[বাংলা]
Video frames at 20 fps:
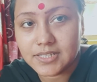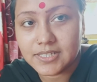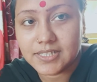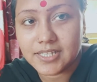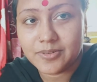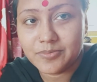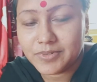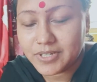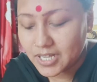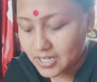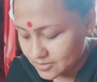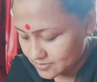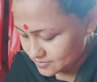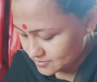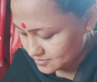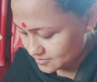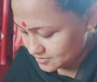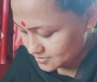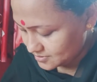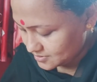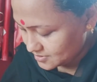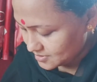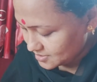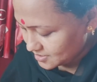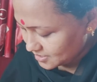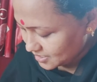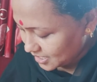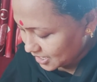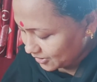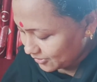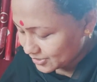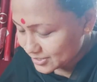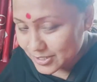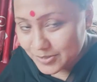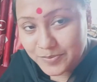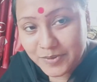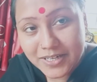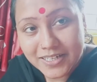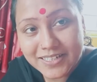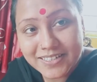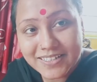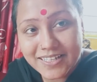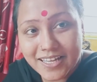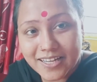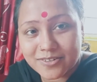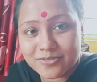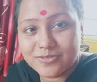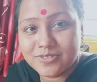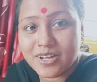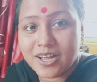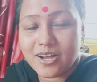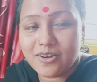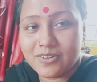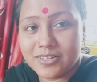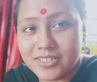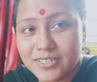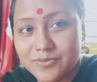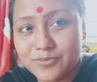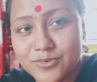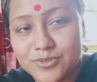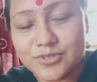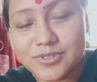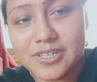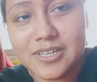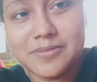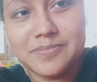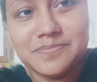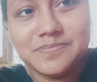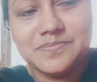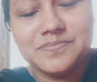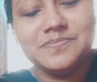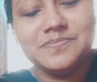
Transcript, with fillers: খাওয়াতে নিয়ে এসেছি আর বাটি আর পাইনি তাড়াহুড়োতে ওর